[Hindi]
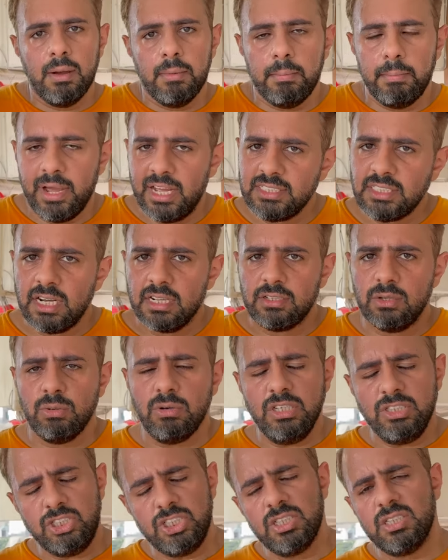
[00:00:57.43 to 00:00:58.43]
मैं चाहता हूँ
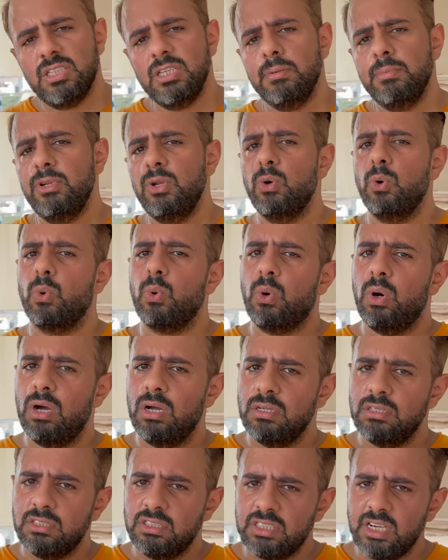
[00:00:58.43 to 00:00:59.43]
कि जितने भी लोग
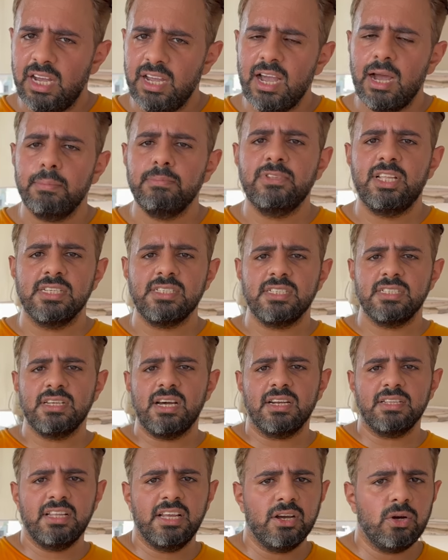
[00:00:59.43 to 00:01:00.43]
चाहे आप दस
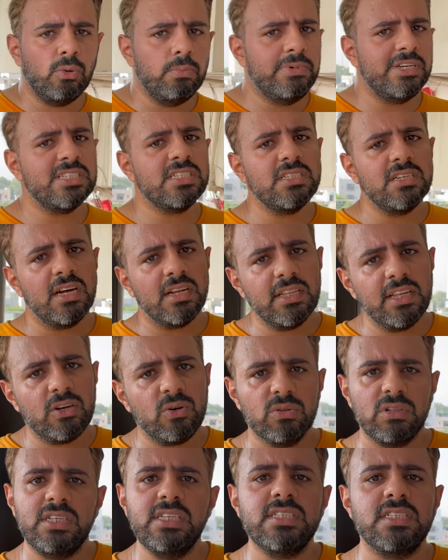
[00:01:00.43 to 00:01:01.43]
हजार देखो बीस हजार देखो
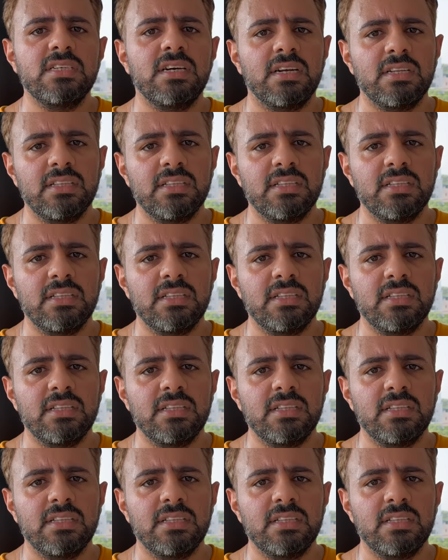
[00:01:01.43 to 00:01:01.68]
तीस हजार